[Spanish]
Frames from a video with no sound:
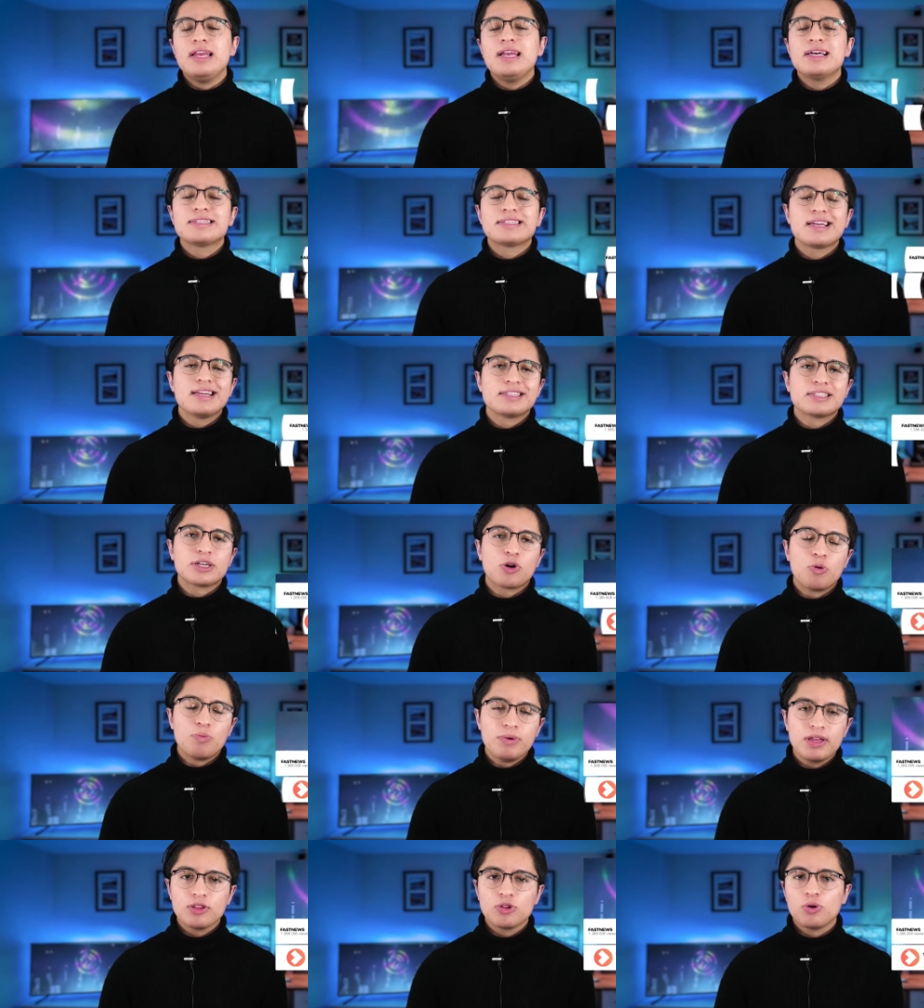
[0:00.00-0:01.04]
y las que les
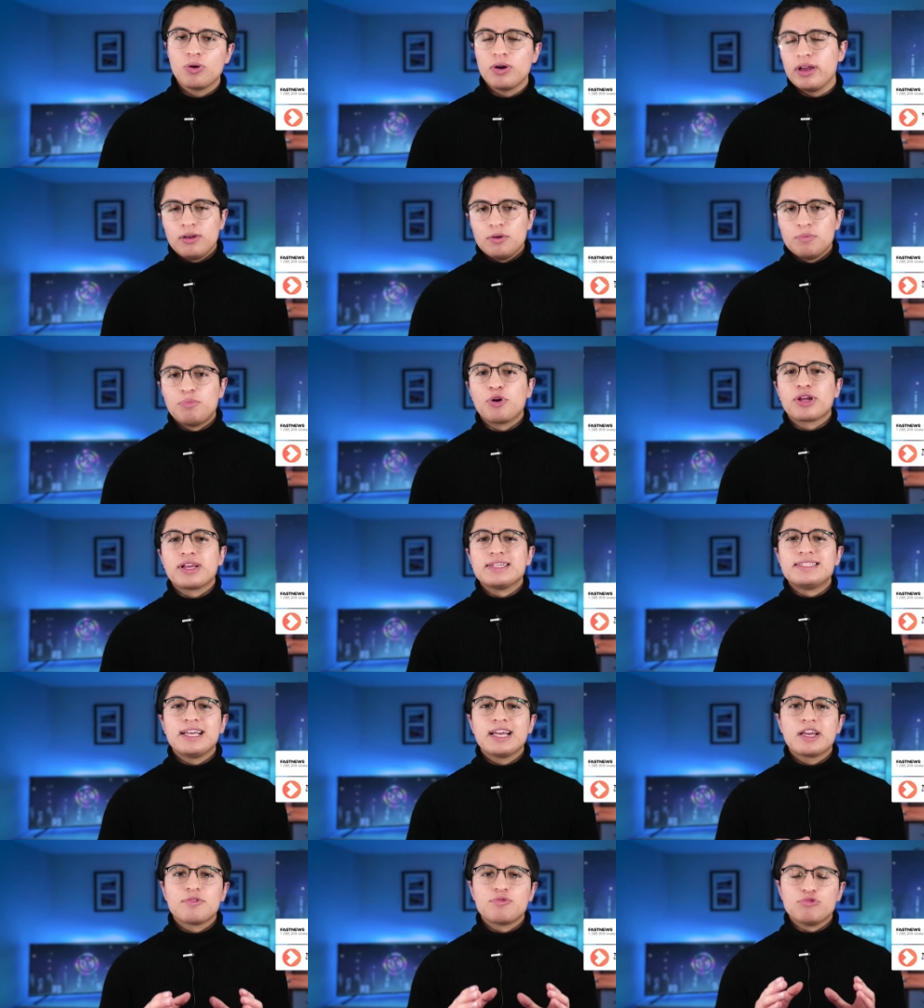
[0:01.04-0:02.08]
recomiendo porque
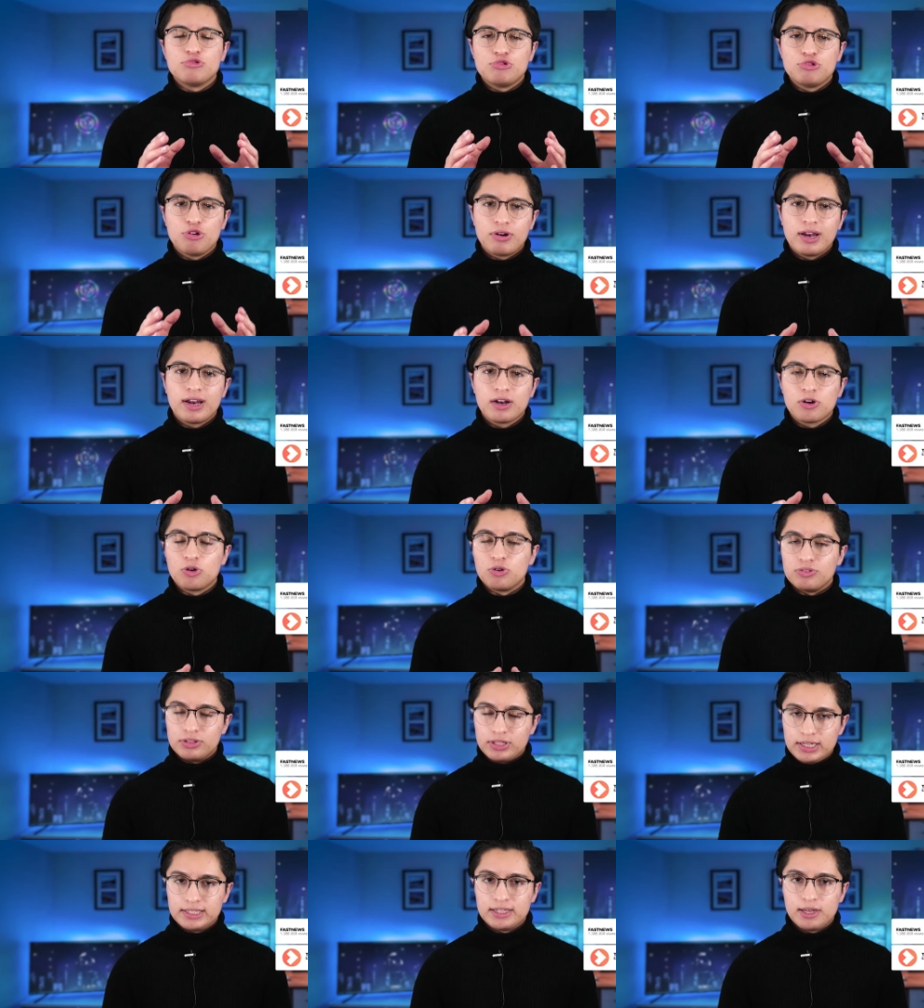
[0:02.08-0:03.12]
sé que funcionan
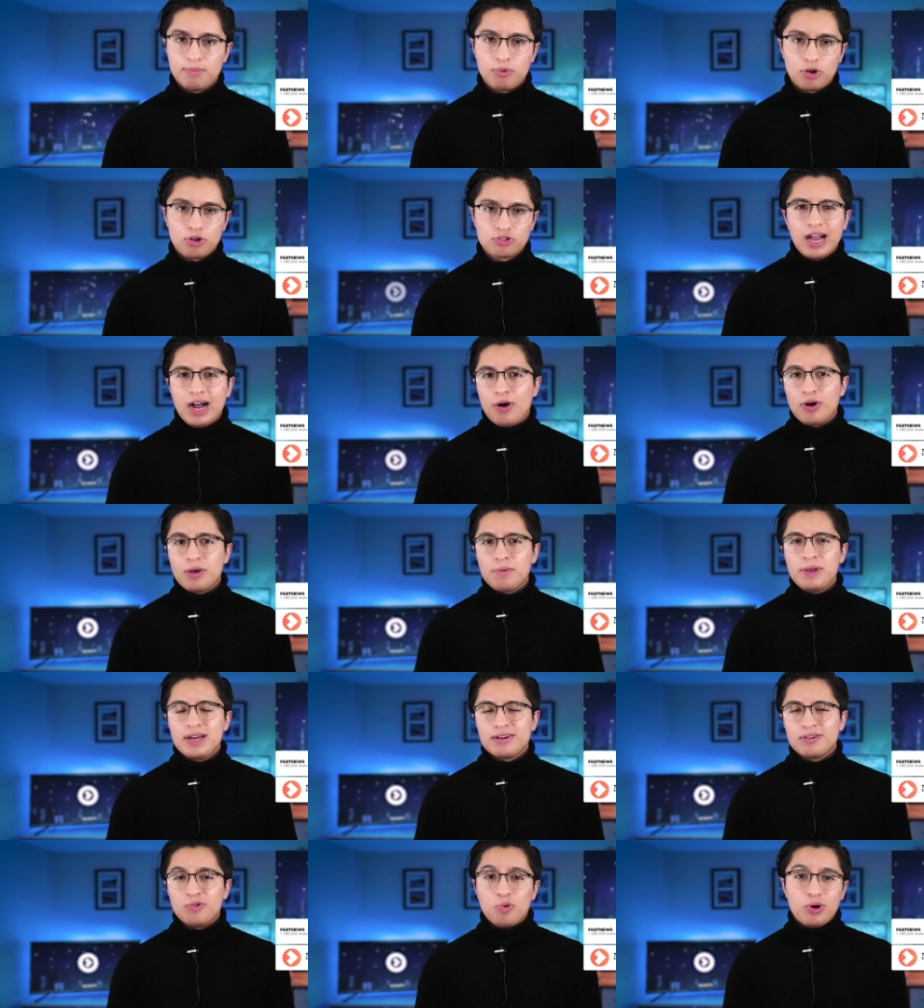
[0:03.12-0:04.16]
con Disney Plus. Ahora
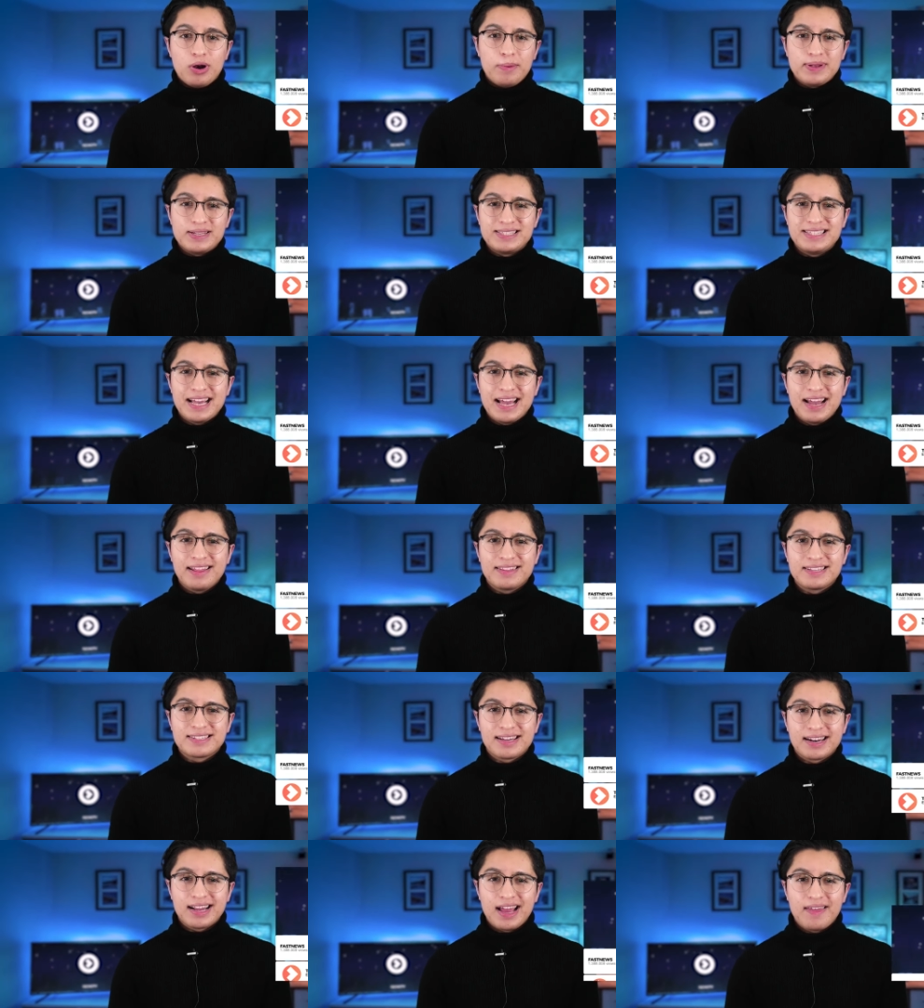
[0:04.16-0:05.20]
bien, una vez ya
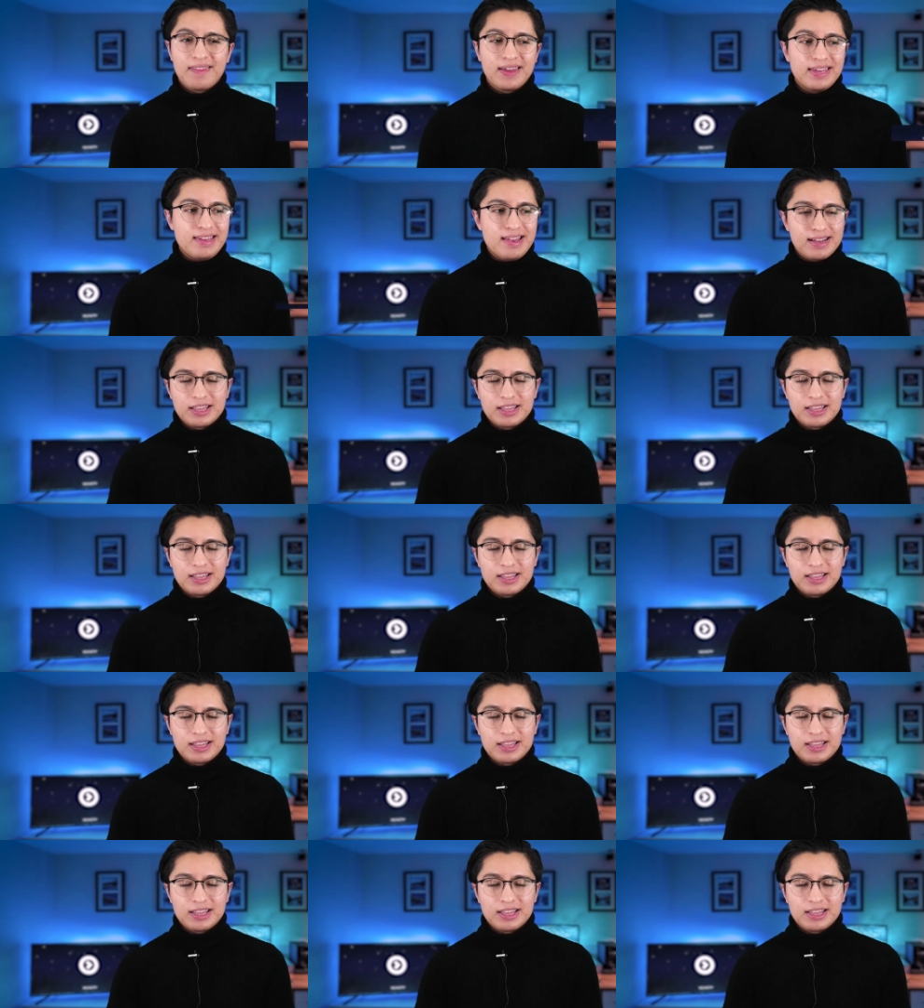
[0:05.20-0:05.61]
descargada y